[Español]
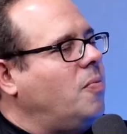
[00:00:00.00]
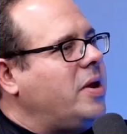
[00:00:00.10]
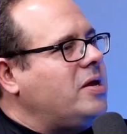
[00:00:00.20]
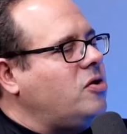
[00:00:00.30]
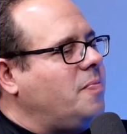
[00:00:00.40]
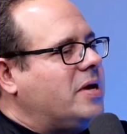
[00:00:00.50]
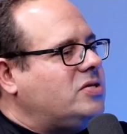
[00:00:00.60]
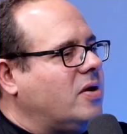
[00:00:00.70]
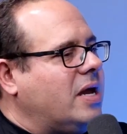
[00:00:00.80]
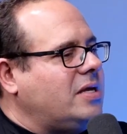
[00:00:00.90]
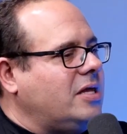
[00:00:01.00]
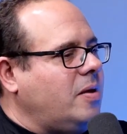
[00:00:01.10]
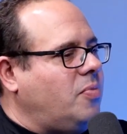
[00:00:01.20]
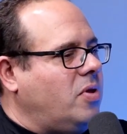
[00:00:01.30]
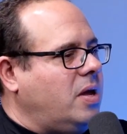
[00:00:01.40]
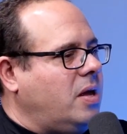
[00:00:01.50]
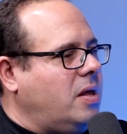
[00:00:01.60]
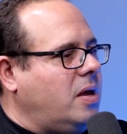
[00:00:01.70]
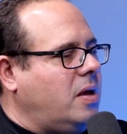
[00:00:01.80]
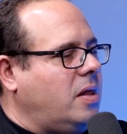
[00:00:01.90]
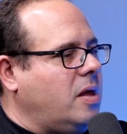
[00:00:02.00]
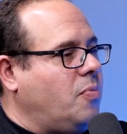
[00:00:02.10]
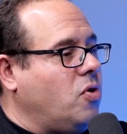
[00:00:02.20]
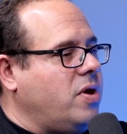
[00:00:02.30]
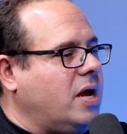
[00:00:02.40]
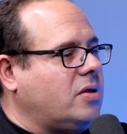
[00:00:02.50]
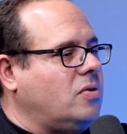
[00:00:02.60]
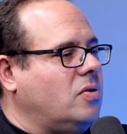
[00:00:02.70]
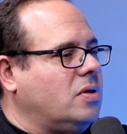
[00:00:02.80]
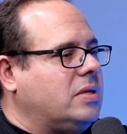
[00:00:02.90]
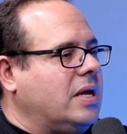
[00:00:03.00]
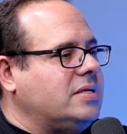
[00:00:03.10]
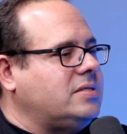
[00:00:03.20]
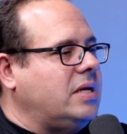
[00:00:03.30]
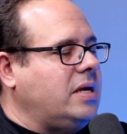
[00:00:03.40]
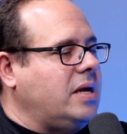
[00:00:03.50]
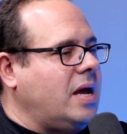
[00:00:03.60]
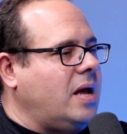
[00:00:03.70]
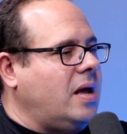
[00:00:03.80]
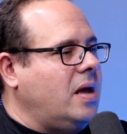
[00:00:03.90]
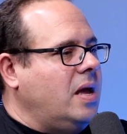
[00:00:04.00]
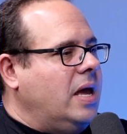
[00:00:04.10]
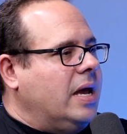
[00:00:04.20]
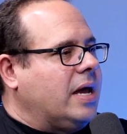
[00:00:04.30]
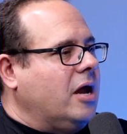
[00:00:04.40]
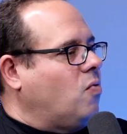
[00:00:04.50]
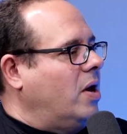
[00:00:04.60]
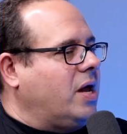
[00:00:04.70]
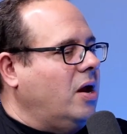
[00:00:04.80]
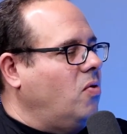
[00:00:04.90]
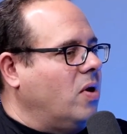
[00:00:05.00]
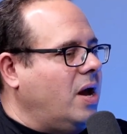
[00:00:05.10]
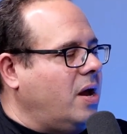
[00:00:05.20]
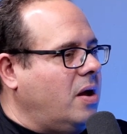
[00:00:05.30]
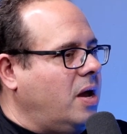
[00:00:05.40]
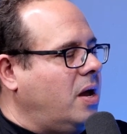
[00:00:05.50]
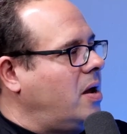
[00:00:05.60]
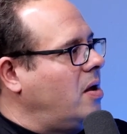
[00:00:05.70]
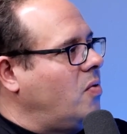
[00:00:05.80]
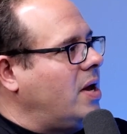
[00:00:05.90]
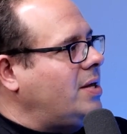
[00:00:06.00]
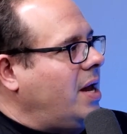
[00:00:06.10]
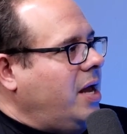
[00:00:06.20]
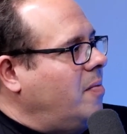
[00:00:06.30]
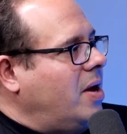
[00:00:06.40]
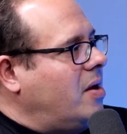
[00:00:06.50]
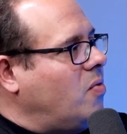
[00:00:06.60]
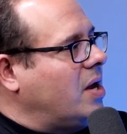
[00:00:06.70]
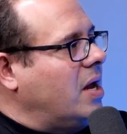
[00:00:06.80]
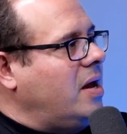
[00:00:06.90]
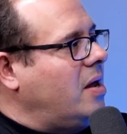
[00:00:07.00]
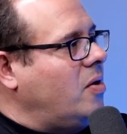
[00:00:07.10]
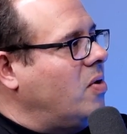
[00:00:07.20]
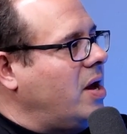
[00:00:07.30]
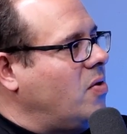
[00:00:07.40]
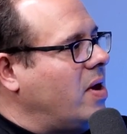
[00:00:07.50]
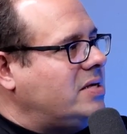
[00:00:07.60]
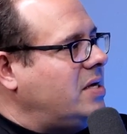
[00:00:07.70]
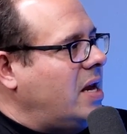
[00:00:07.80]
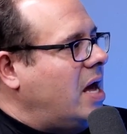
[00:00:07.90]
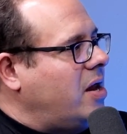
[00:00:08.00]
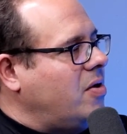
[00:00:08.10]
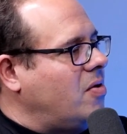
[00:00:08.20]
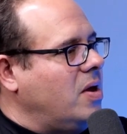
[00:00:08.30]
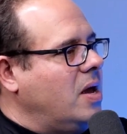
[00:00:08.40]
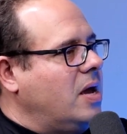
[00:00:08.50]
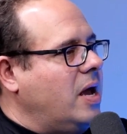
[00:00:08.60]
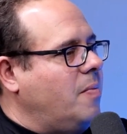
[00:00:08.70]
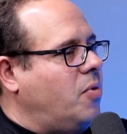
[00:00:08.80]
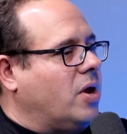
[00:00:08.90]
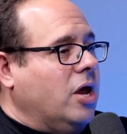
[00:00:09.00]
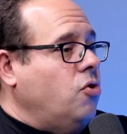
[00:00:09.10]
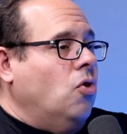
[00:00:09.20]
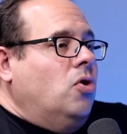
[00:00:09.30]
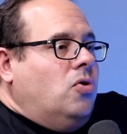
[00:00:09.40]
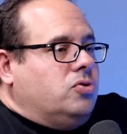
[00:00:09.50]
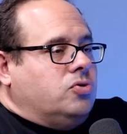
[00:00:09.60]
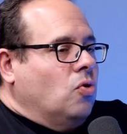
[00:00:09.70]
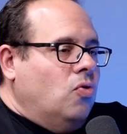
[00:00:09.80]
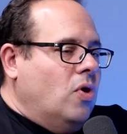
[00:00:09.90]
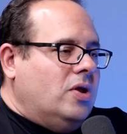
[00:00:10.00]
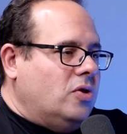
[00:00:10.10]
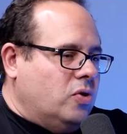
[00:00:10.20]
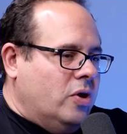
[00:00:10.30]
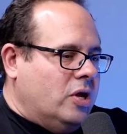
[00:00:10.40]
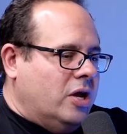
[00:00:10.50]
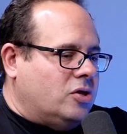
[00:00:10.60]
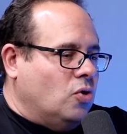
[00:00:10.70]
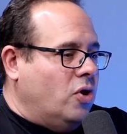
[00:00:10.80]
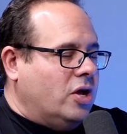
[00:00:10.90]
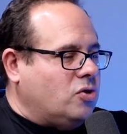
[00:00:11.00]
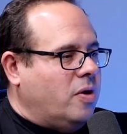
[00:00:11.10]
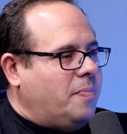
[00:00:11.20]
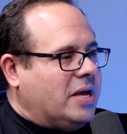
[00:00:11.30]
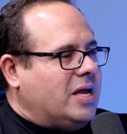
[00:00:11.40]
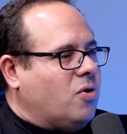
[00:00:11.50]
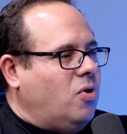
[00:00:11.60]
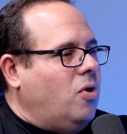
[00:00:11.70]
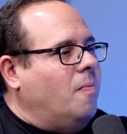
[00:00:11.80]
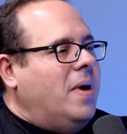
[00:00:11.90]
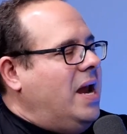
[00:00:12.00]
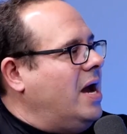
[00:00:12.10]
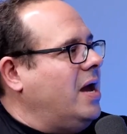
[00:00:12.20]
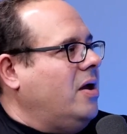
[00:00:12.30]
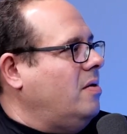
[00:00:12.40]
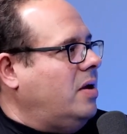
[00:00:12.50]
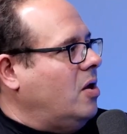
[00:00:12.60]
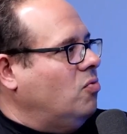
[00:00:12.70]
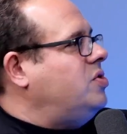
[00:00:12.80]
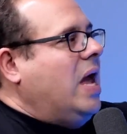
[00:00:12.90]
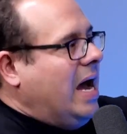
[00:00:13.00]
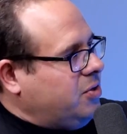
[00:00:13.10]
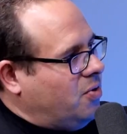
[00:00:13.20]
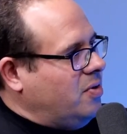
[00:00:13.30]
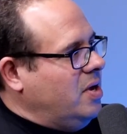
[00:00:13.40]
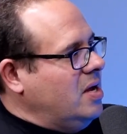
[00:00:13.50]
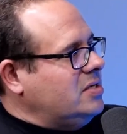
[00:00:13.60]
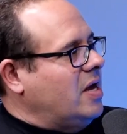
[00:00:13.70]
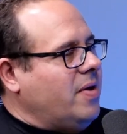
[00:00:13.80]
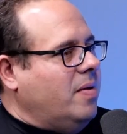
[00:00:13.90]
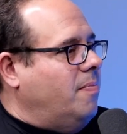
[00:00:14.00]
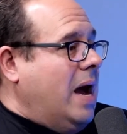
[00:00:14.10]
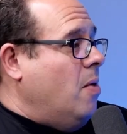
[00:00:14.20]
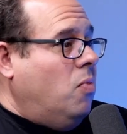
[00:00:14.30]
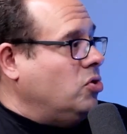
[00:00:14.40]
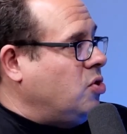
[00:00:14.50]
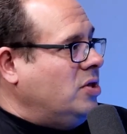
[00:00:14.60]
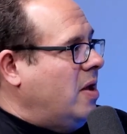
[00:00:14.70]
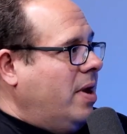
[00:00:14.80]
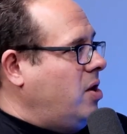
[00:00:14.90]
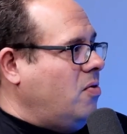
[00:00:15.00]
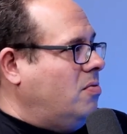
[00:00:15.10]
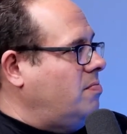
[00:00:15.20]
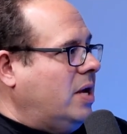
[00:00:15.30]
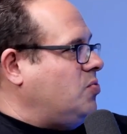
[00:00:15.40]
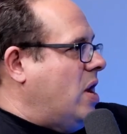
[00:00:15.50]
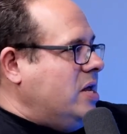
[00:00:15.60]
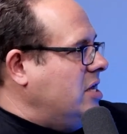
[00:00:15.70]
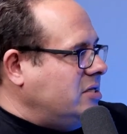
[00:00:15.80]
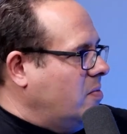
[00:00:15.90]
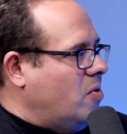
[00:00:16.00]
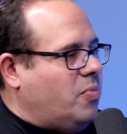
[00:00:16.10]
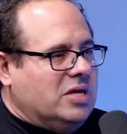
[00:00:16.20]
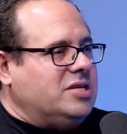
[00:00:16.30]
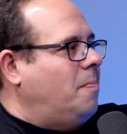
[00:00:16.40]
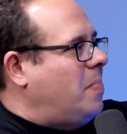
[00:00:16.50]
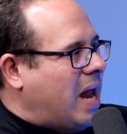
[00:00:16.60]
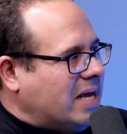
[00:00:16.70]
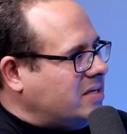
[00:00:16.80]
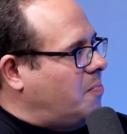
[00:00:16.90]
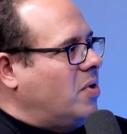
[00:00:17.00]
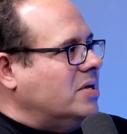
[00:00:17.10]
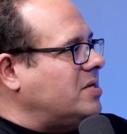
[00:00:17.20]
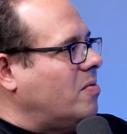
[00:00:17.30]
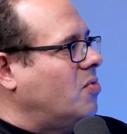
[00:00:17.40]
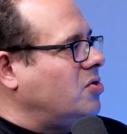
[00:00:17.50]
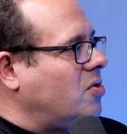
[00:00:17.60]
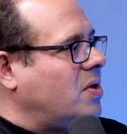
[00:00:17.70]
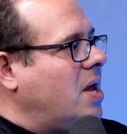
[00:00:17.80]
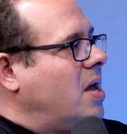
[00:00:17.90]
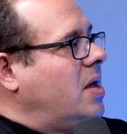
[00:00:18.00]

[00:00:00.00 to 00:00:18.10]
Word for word: yo, yo pienso que este tipo de, de, de proyecto te enseña que cualquier lugar es, una tarima, cualquier lugar es un escenario, eh, porque no todo, eh, eh, todos estos espectáculos los bailan en, un teatro. Claro. ¿Sabes? Vas a un montón de venios extrañísimos, pueden ser plazas, pueden ser un mm. montón.